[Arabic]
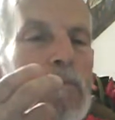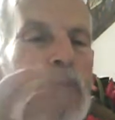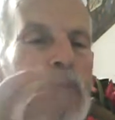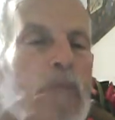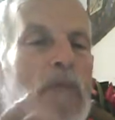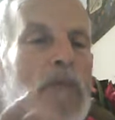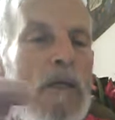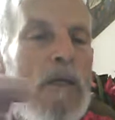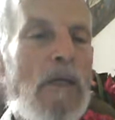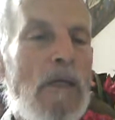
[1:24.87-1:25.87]
فيهم
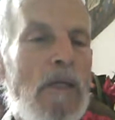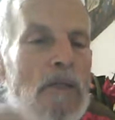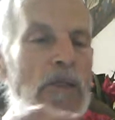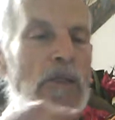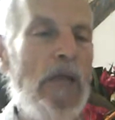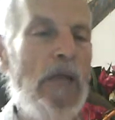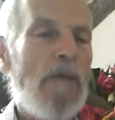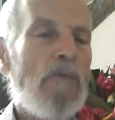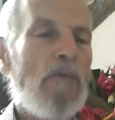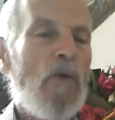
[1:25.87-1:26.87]
الجنسات
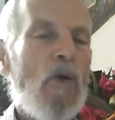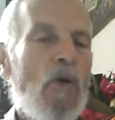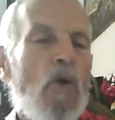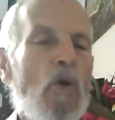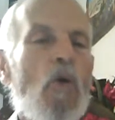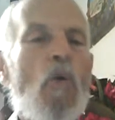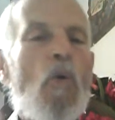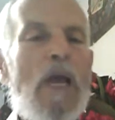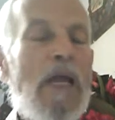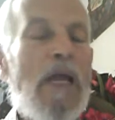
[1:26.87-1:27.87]

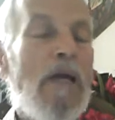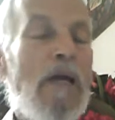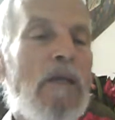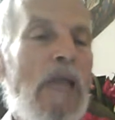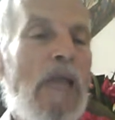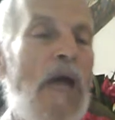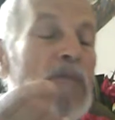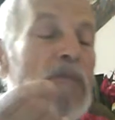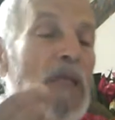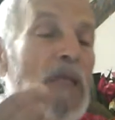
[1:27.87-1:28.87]
هو اللي
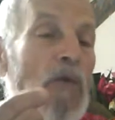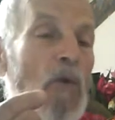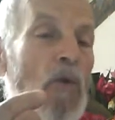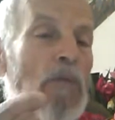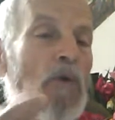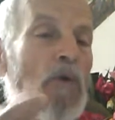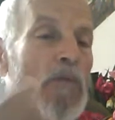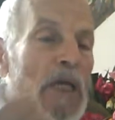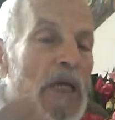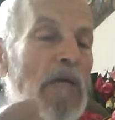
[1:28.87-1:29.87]
طلعهم سيدنا نوح
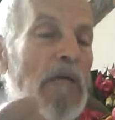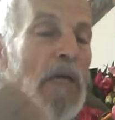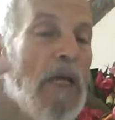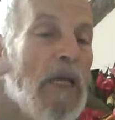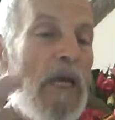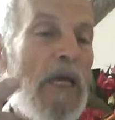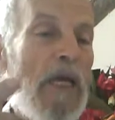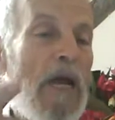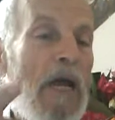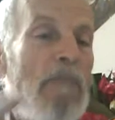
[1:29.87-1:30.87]
بحكمة
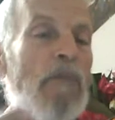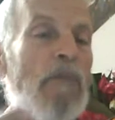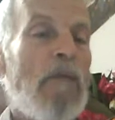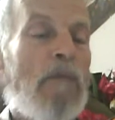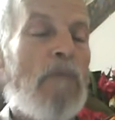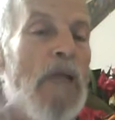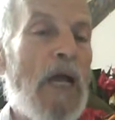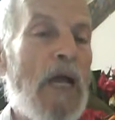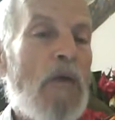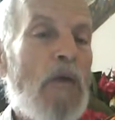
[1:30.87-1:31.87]
إلهية من
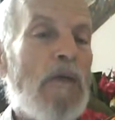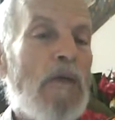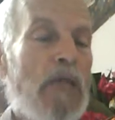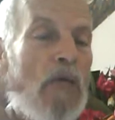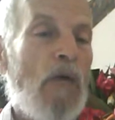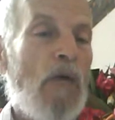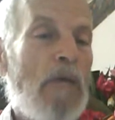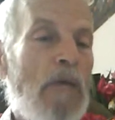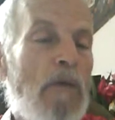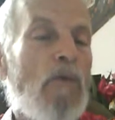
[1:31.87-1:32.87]
الحيوان صغير
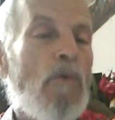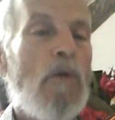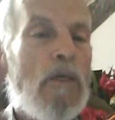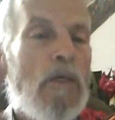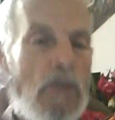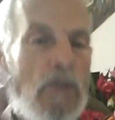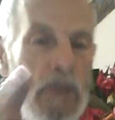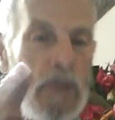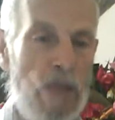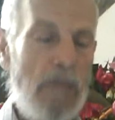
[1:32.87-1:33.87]
وكبير
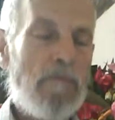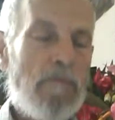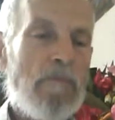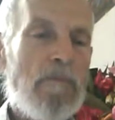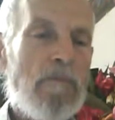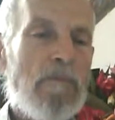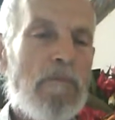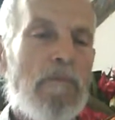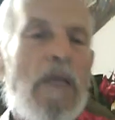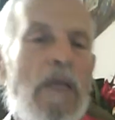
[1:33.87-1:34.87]
جنسا
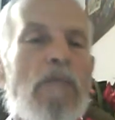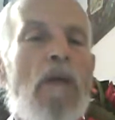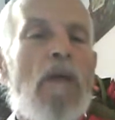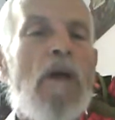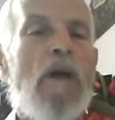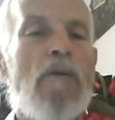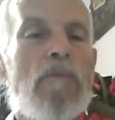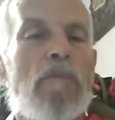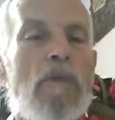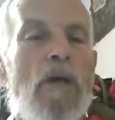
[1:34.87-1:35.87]
ما يسبقها
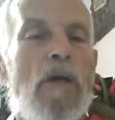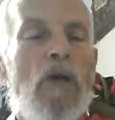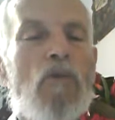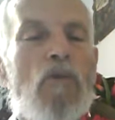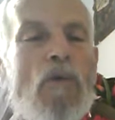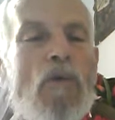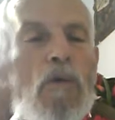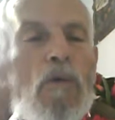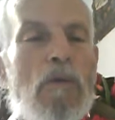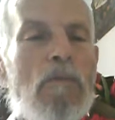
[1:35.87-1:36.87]
الطيور